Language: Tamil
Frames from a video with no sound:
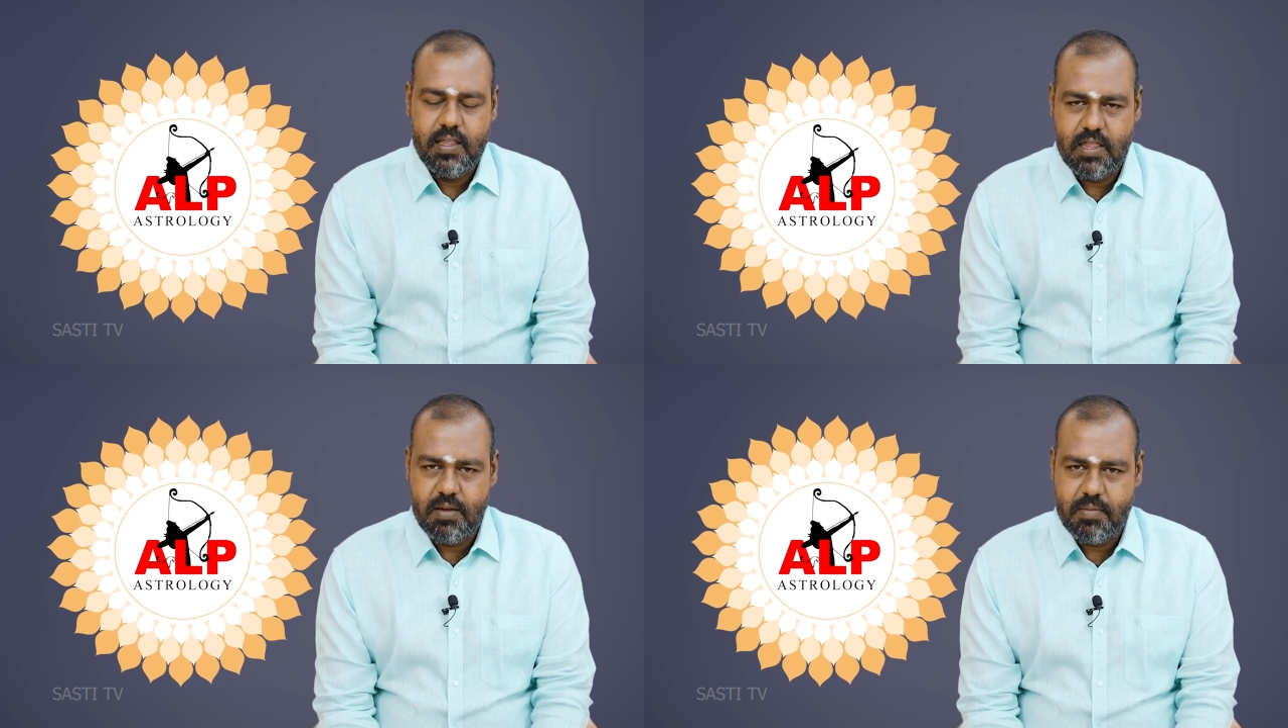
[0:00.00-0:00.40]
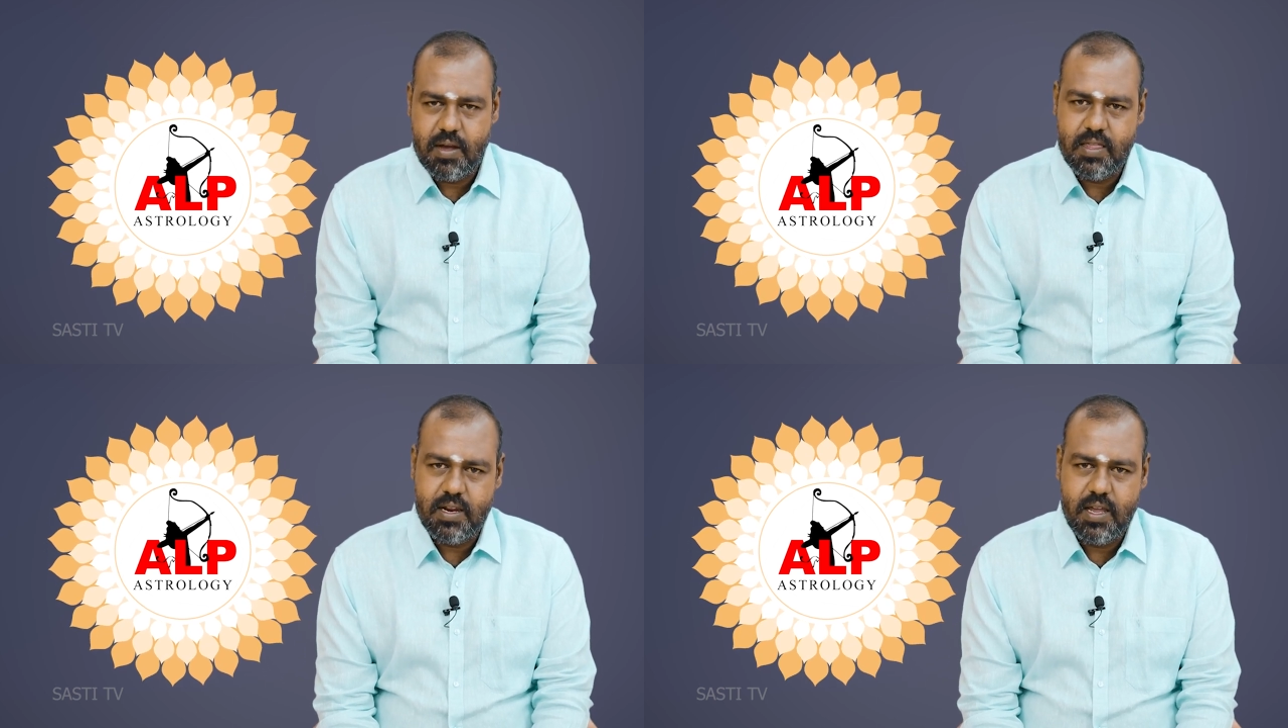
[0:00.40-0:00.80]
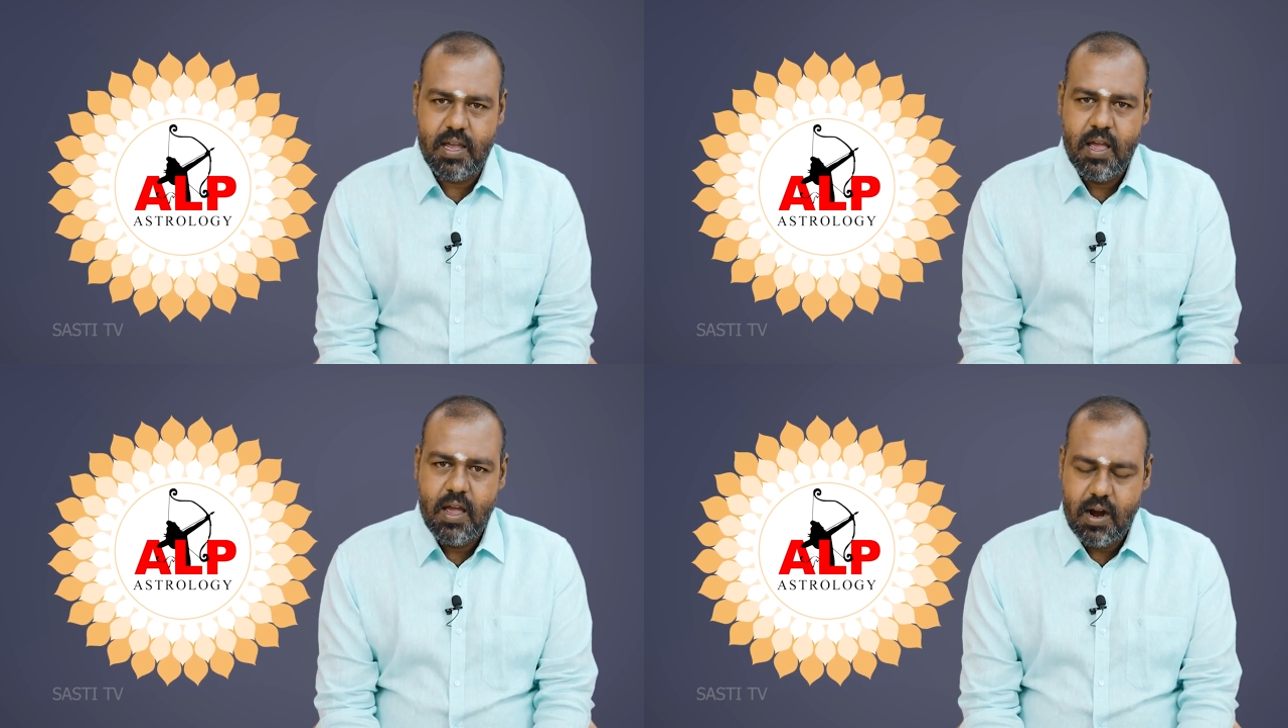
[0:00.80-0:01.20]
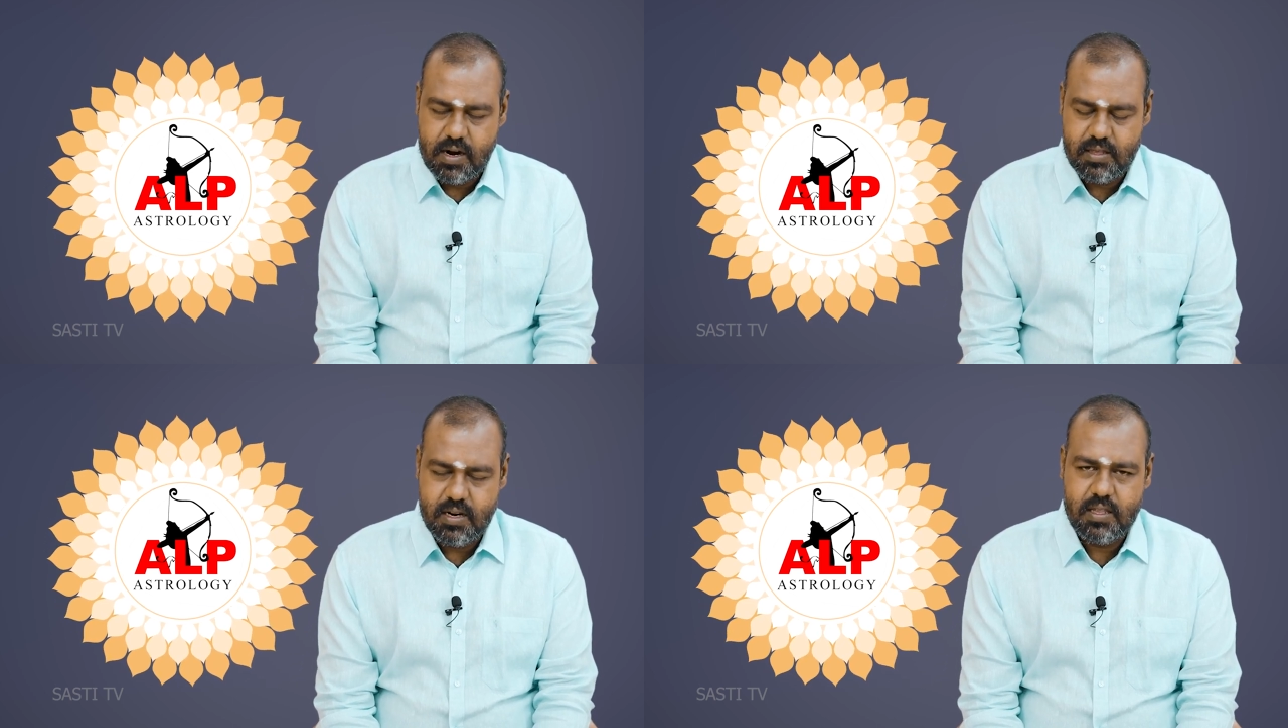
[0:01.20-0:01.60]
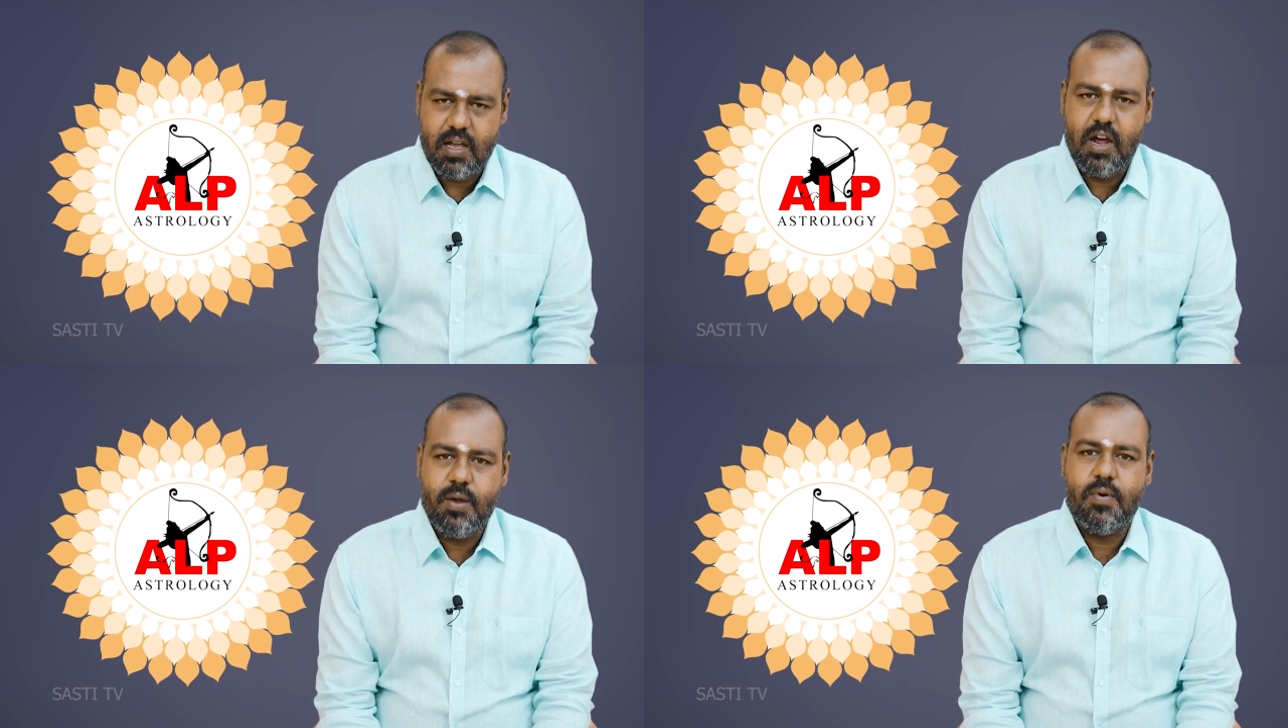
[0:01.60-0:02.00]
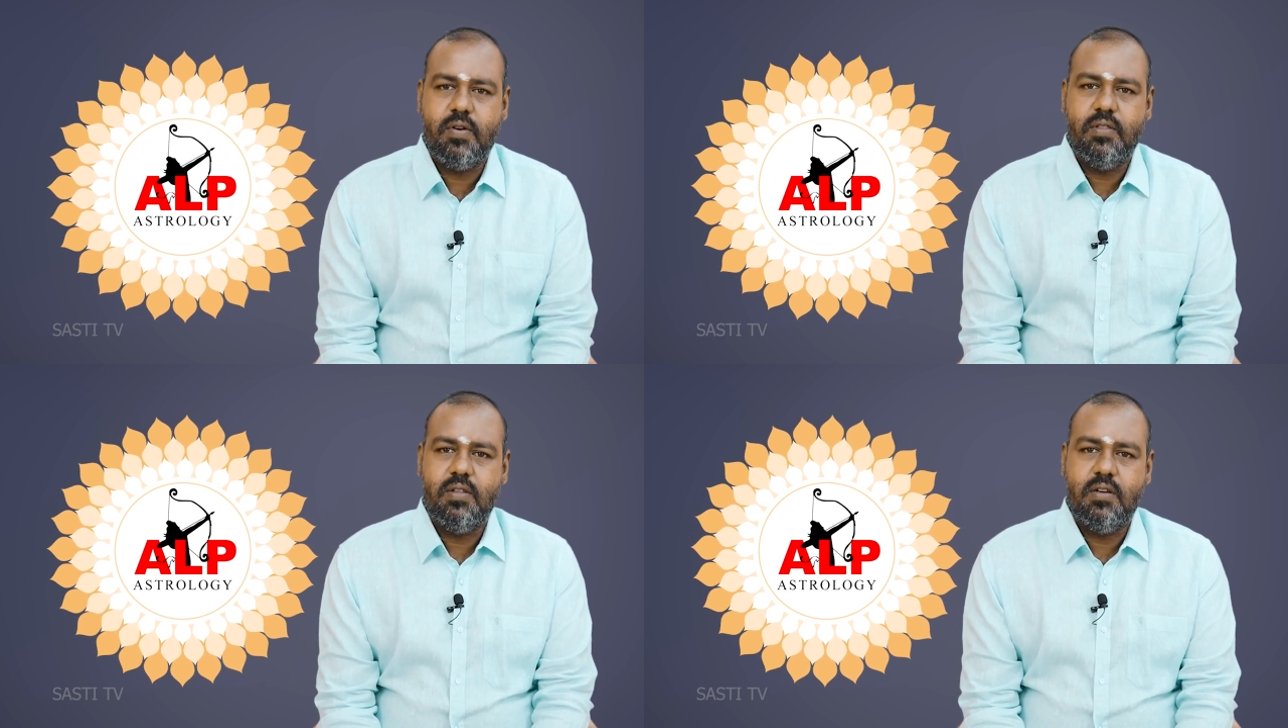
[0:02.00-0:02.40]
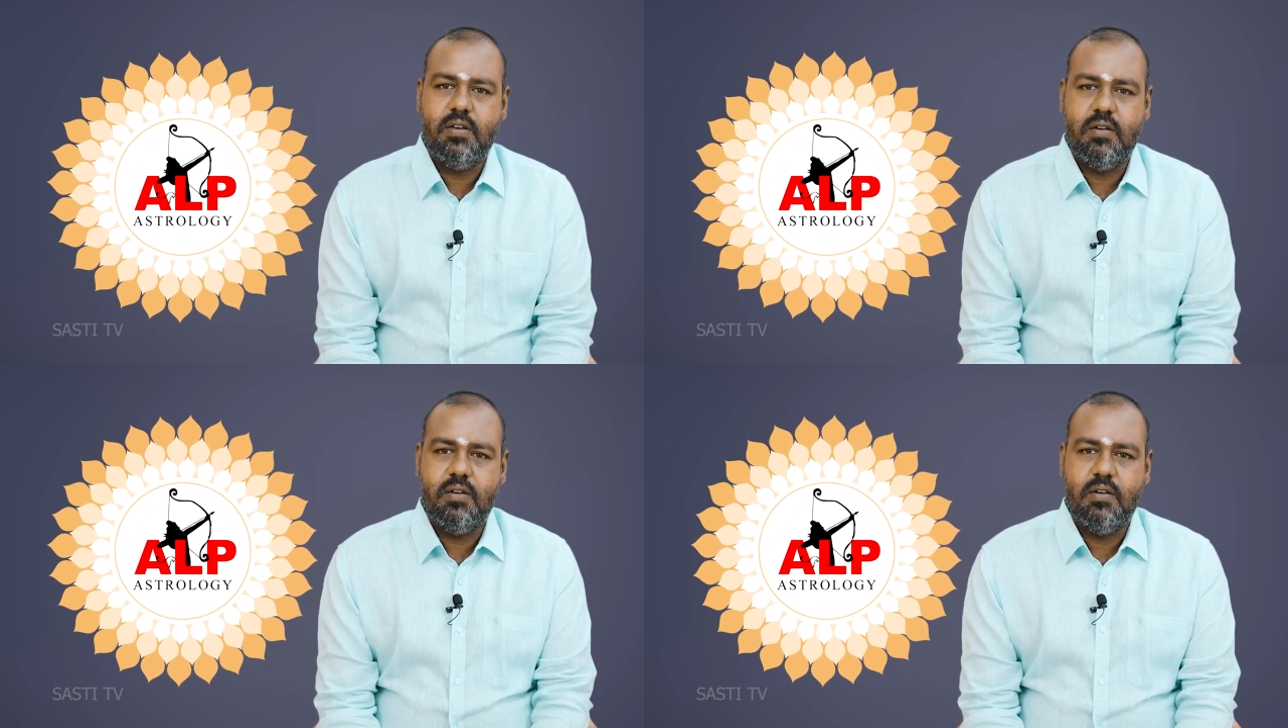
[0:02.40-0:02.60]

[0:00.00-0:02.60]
இந்த மாதிரி அடுத்தடுத்த ஆய்வுகள் வந்து